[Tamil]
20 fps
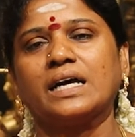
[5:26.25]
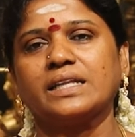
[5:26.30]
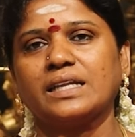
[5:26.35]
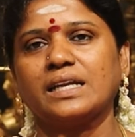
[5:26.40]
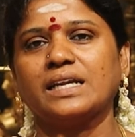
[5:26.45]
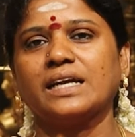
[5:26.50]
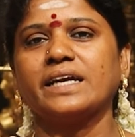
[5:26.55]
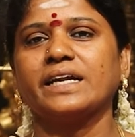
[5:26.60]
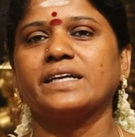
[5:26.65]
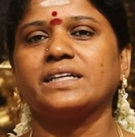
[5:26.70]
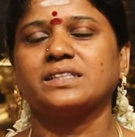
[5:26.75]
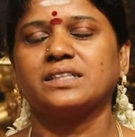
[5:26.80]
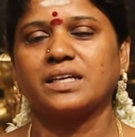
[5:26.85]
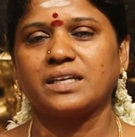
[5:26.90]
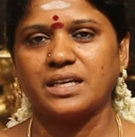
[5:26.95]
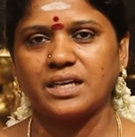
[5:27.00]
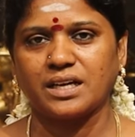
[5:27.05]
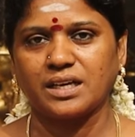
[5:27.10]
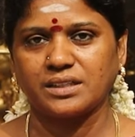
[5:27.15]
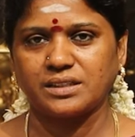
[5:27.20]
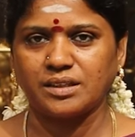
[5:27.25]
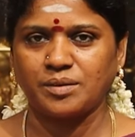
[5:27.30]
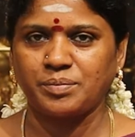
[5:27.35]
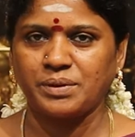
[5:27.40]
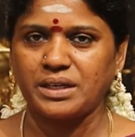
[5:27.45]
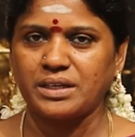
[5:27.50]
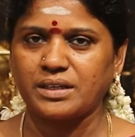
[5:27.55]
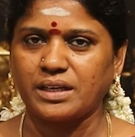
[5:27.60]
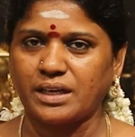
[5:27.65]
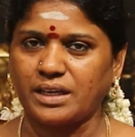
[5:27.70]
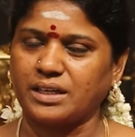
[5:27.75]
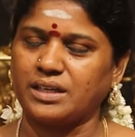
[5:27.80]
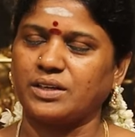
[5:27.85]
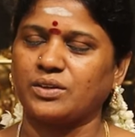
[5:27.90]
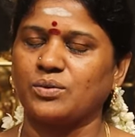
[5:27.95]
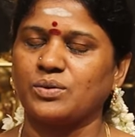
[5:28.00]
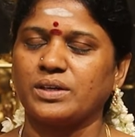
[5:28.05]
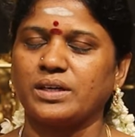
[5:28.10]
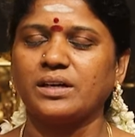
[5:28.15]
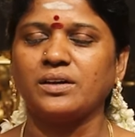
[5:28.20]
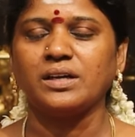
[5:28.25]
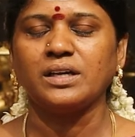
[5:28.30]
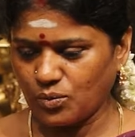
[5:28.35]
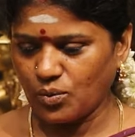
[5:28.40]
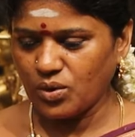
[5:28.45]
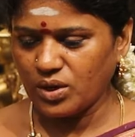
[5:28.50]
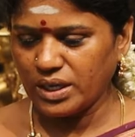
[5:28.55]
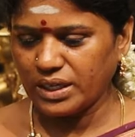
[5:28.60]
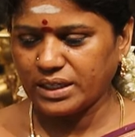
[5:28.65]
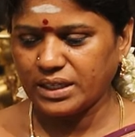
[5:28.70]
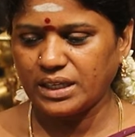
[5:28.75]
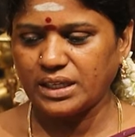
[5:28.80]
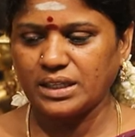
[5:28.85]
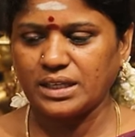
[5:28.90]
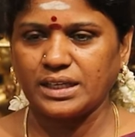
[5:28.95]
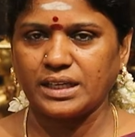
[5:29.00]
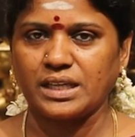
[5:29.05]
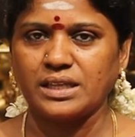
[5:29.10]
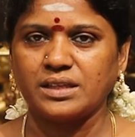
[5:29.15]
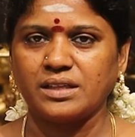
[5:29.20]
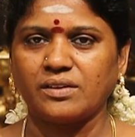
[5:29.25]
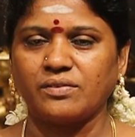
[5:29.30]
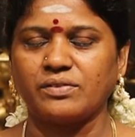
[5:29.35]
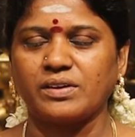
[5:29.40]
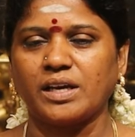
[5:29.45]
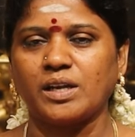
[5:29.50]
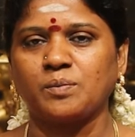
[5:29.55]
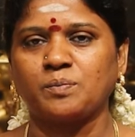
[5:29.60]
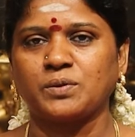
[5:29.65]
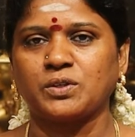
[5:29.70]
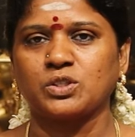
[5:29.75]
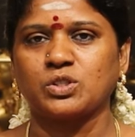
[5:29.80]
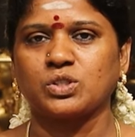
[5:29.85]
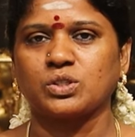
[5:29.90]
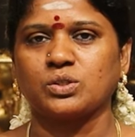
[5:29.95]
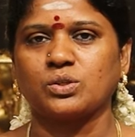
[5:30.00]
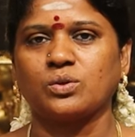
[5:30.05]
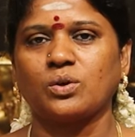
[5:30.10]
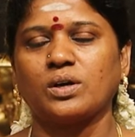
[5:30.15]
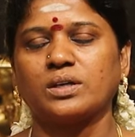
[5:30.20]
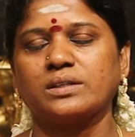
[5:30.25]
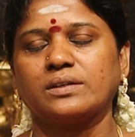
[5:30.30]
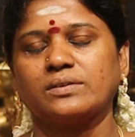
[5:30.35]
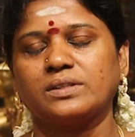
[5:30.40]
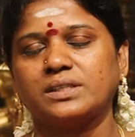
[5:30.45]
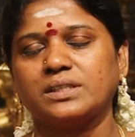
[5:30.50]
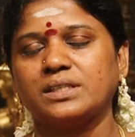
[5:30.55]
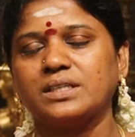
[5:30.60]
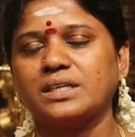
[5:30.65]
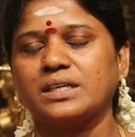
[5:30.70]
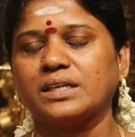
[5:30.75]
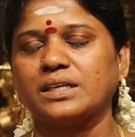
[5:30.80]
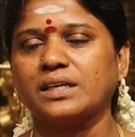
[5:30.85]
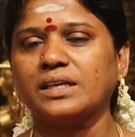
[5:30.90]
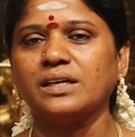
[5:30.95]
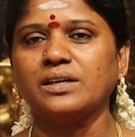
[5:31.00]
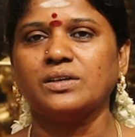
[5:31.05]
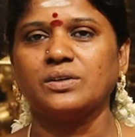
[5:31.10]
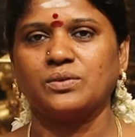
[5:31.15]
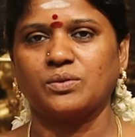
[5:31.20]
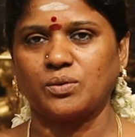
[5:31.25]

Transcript: அதெல்லாம் எனக்கு தெரியாது அப்படின்னு நினைக்கிறவங்க உங்களுக்கு இதில் எந்த வேல் பிடிச்சிருக்கோ அதை வந்து நீங்கள்